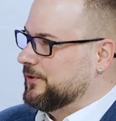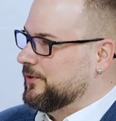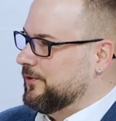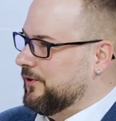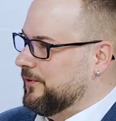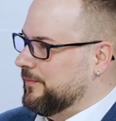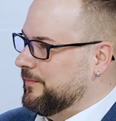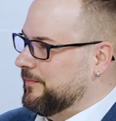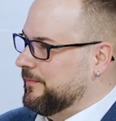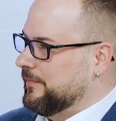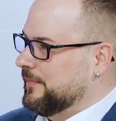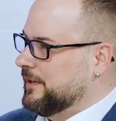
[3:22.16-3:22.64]

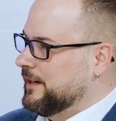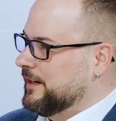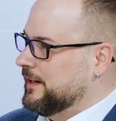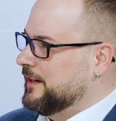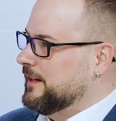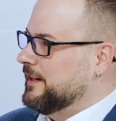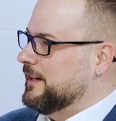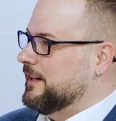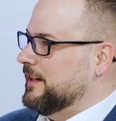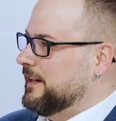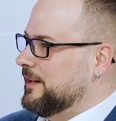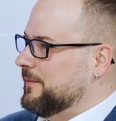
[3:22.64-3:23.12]
kommen,
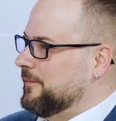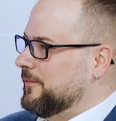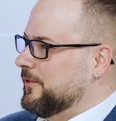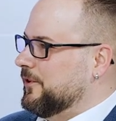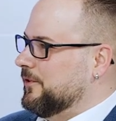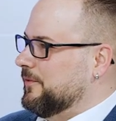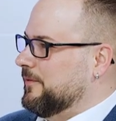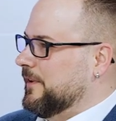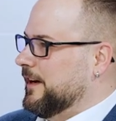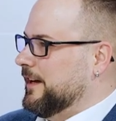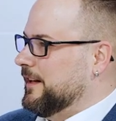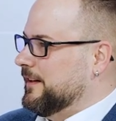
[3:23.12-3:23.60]
eben
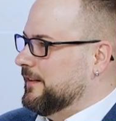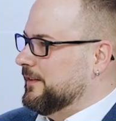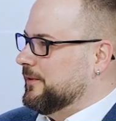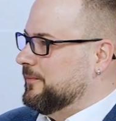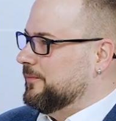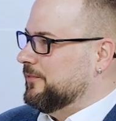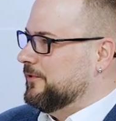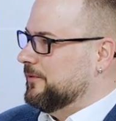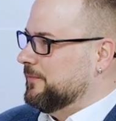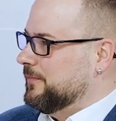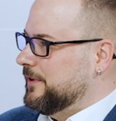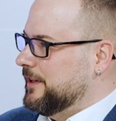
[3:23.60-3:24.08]
noch weitere
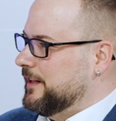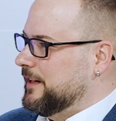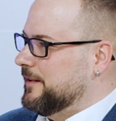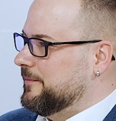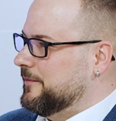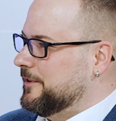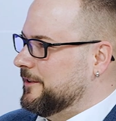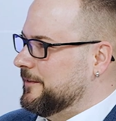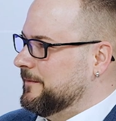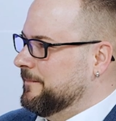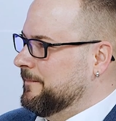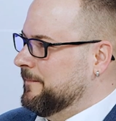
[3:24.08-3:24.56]

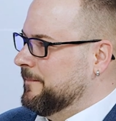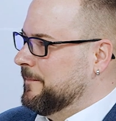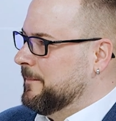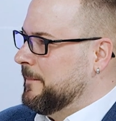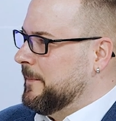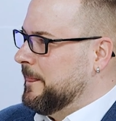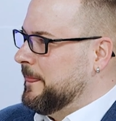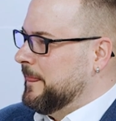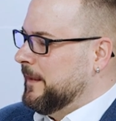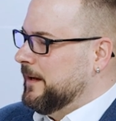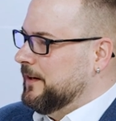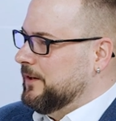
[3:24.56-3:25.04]
Probleme.
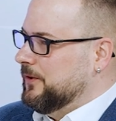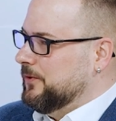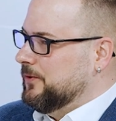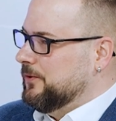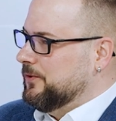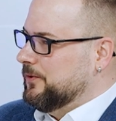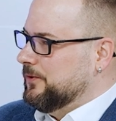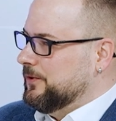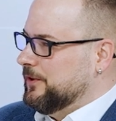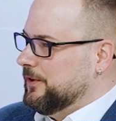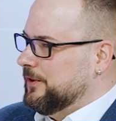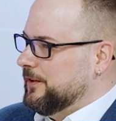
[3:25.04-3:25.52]

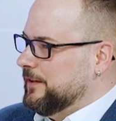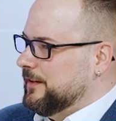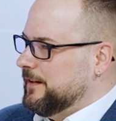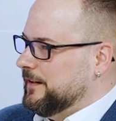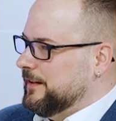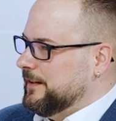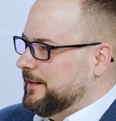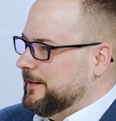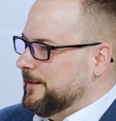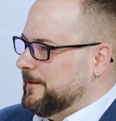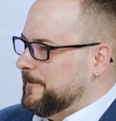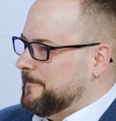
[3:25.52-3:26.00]

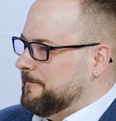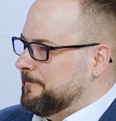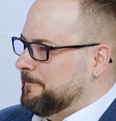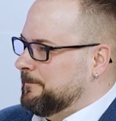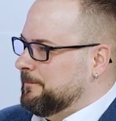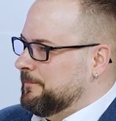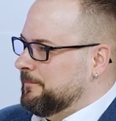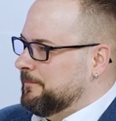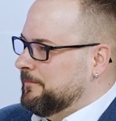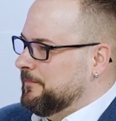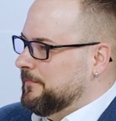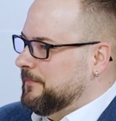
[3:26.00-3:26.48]
Und ähm,
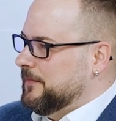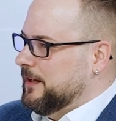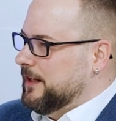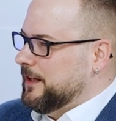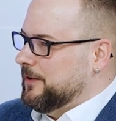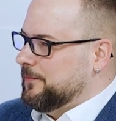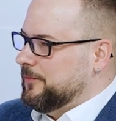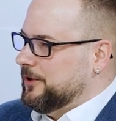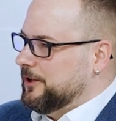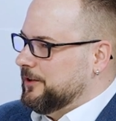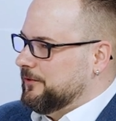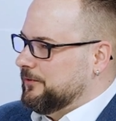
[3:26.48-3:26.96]

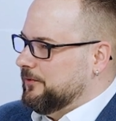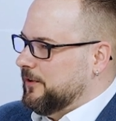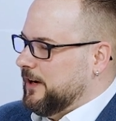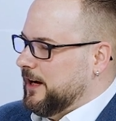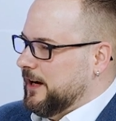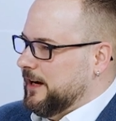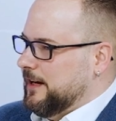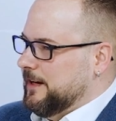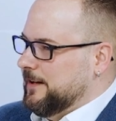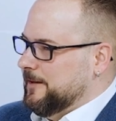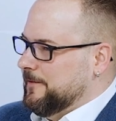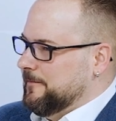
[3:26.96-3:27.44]
ich möchte
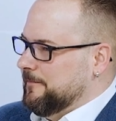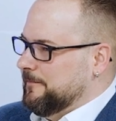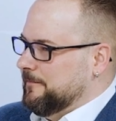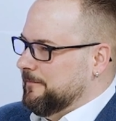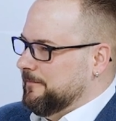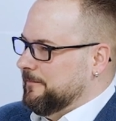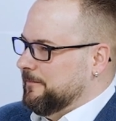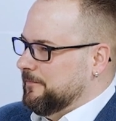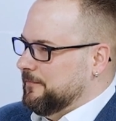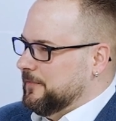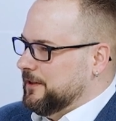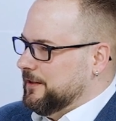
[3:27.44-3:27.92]
vor
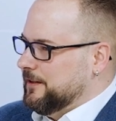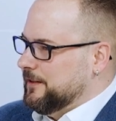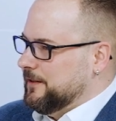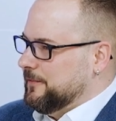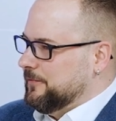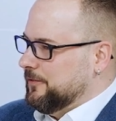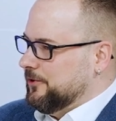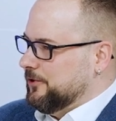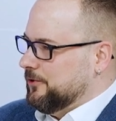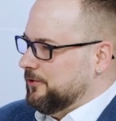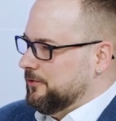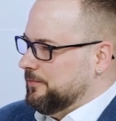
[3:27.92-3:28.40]
allem mich
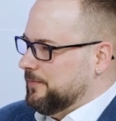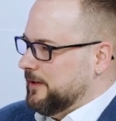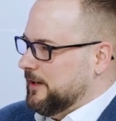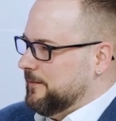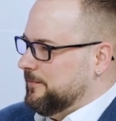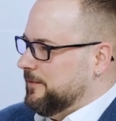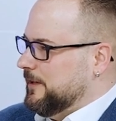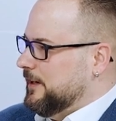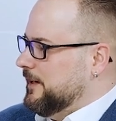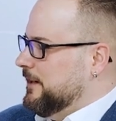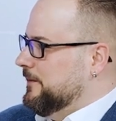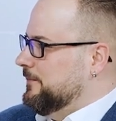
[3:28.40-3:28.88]
im
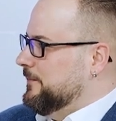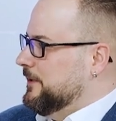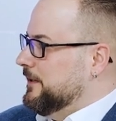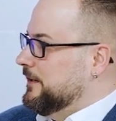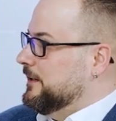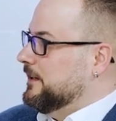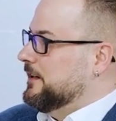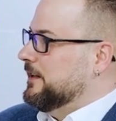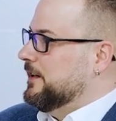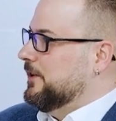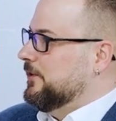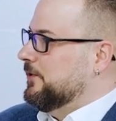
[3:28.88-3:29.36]

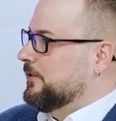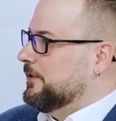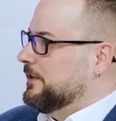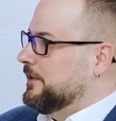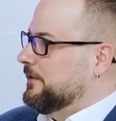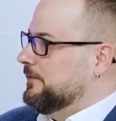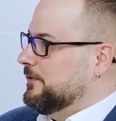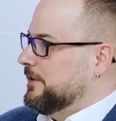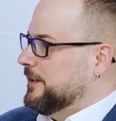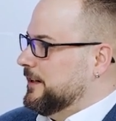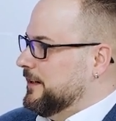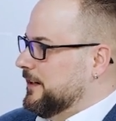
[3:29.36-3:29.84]
Europaparlament dann auch
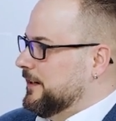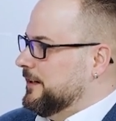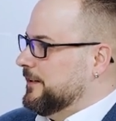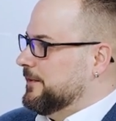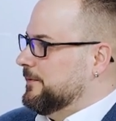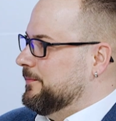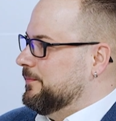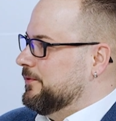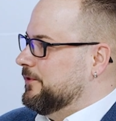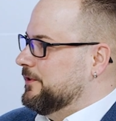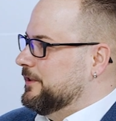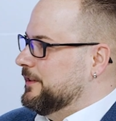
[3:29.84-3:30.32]
der
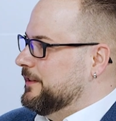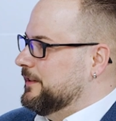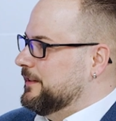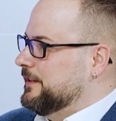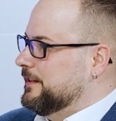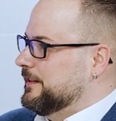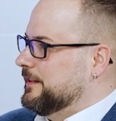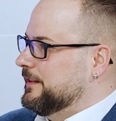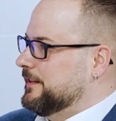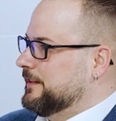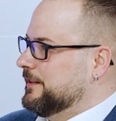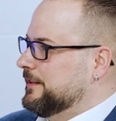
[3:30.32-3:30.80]

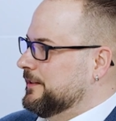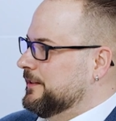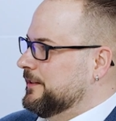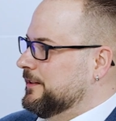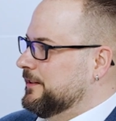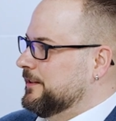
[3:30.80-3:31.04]
Verkehrspolitik